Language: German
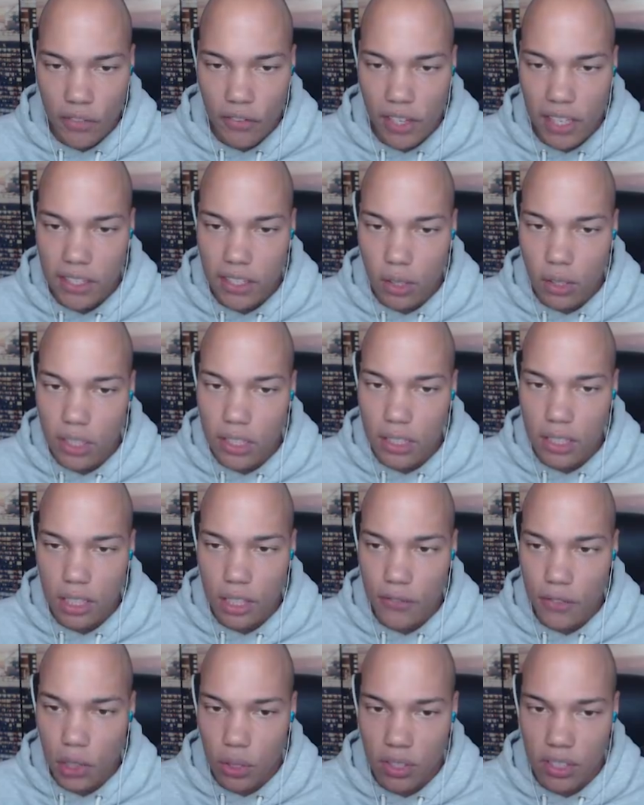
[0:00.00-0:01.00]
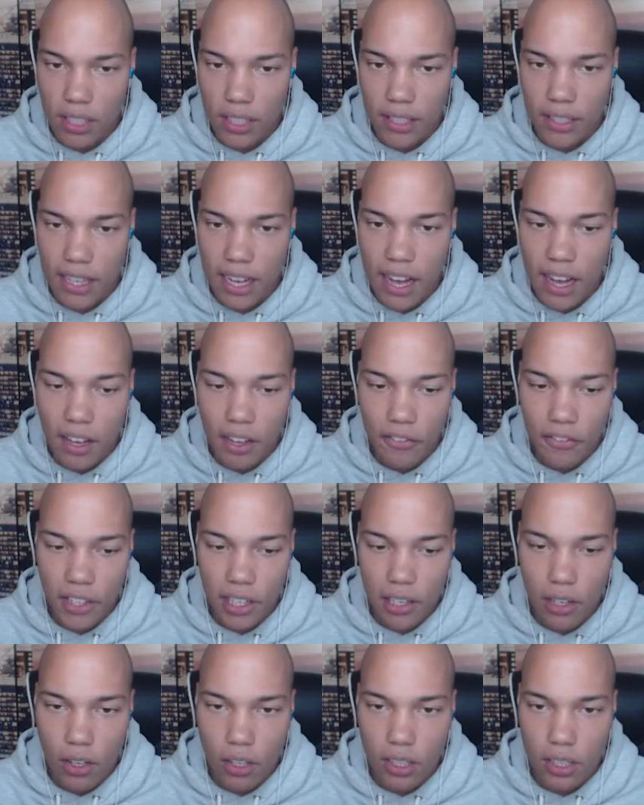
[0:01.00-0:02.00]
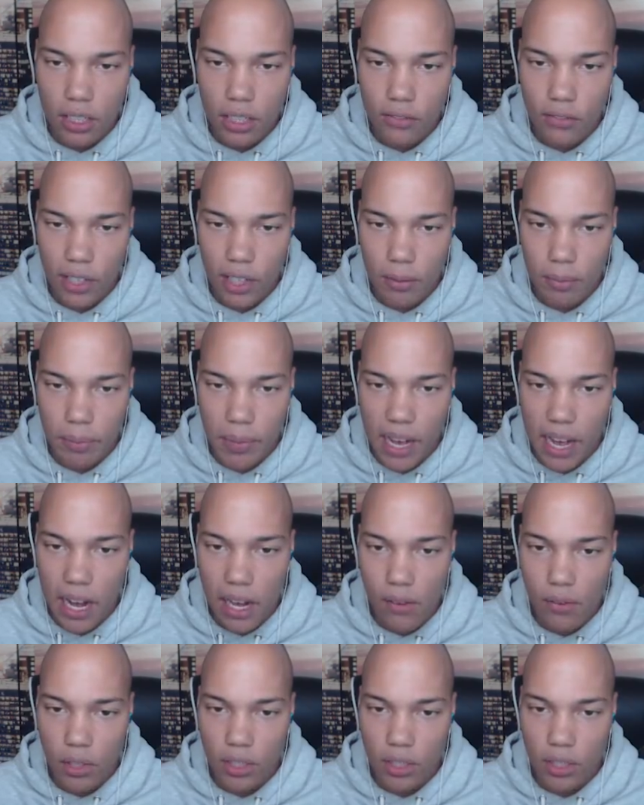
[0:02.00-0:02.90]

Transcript: ich will jetzt auch nicht, dass das Video 10 Jahre wird, Leute, deswegen beeilen